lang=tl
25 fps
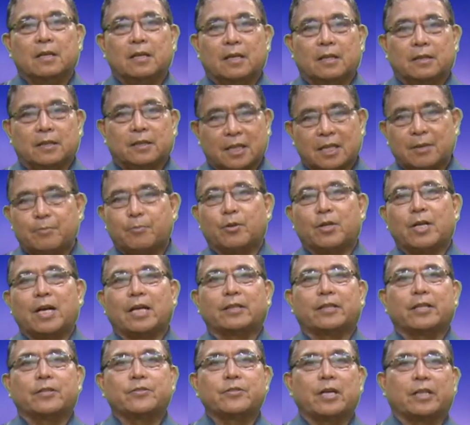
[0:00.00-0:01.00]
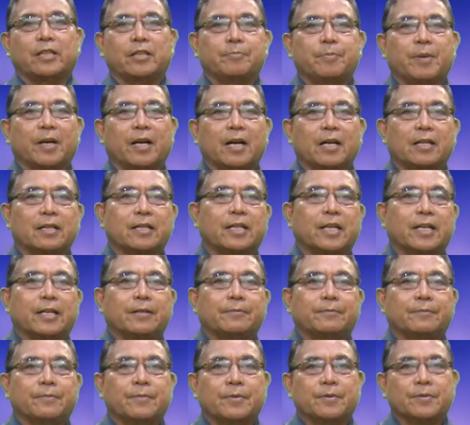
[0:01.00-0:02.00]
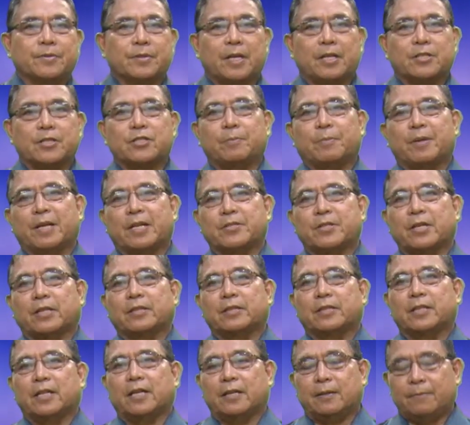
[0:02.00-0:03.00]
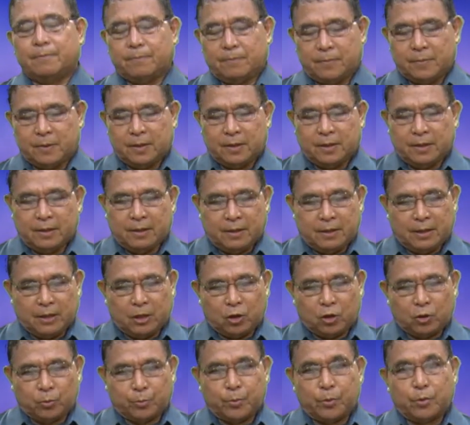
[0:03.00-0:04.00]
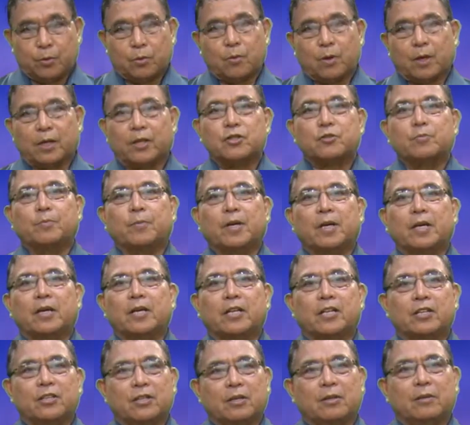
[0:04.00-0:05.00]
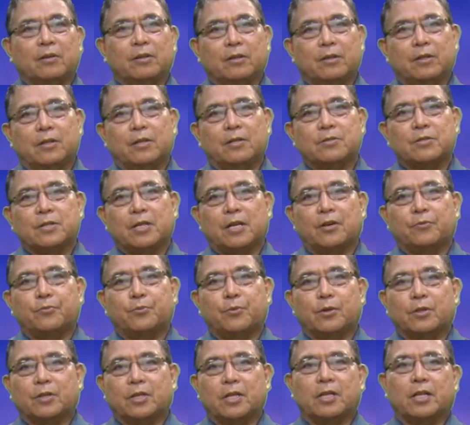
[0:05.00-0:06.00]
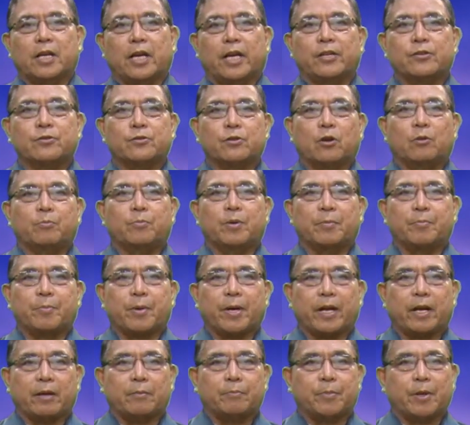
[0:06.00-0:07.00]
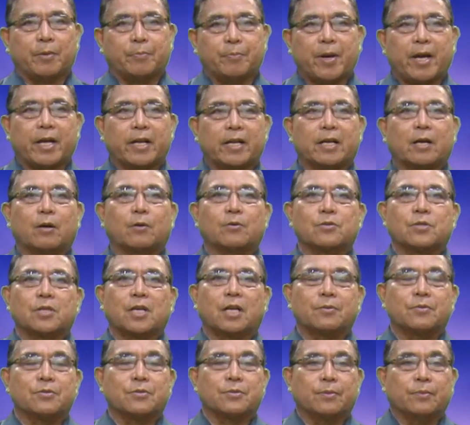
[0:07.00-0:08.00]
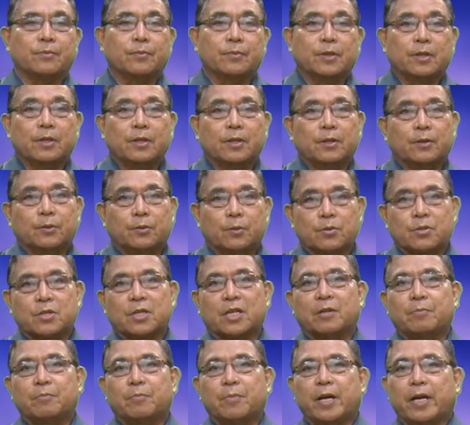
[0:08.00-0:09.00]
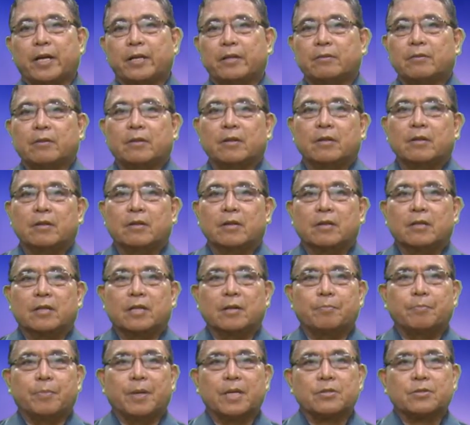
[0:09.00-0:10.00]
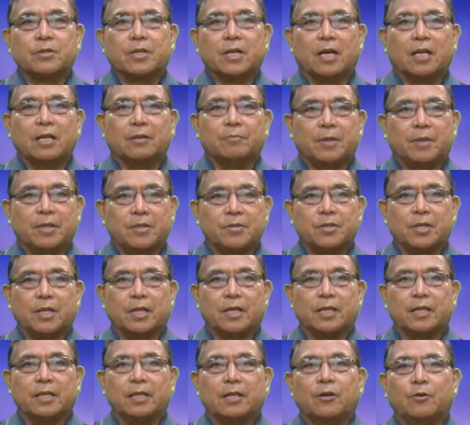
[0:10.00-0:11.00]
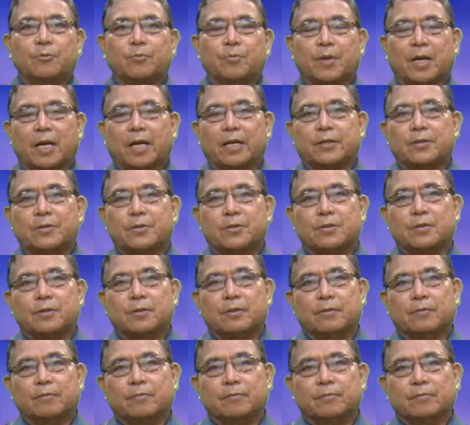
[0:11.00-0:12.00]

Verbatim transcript: At tinan po natin sa ating paghanda sa Semana Santa. Ito pong Kwarisma is uh, 40 days of preparing ourselves to celebrate the Paschal Mystery of Christ.